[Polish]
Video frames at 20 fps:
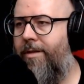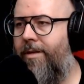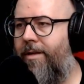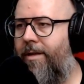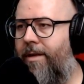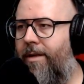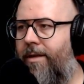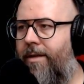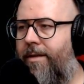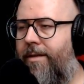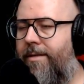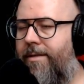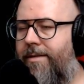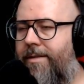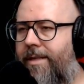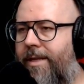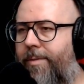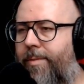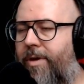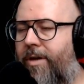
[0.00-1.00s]
tak.
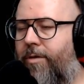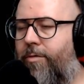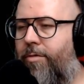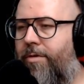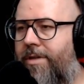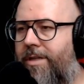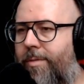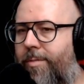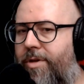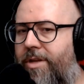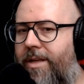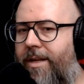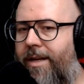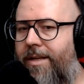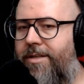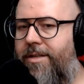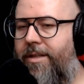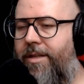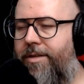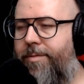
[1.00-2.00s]
Streamer, który sobie nie radzi,